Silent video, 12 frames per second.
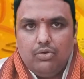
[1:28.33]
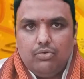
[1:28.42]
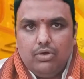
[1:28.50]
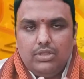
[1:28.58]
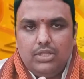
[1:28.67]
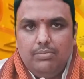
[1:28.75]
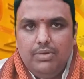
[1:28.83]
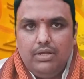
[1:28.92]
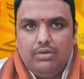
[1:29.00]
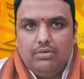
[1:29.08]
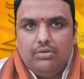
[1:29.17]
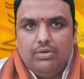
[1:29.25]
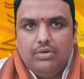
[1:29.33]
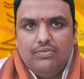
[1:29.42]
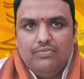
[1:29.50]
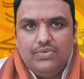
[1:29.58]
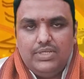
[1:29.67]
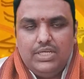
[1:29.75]
కొంత మీరు
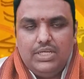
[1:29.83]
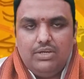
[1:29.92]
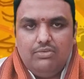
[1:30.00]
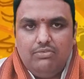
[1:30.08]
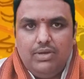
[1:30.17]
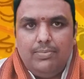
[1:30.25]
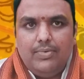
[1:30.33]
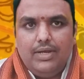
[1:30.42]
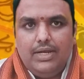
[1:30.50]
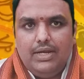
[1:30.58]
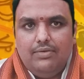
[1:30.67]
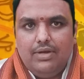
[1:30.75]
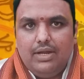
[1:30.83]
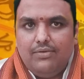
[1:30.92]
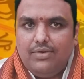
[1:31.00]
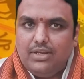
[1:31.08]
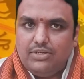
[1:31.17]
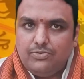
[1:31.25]
విజయం వైపు వెళ్ళేటువంటి
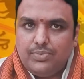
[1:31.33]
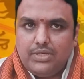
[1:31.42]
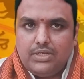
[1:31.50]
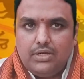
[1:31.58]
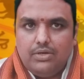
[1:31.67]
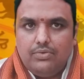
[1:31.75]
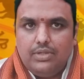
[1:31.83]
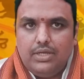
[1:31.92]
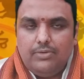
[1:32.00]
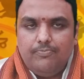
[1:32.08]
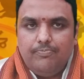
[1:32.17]
అవకాశం స్పష్టంగా ఉంది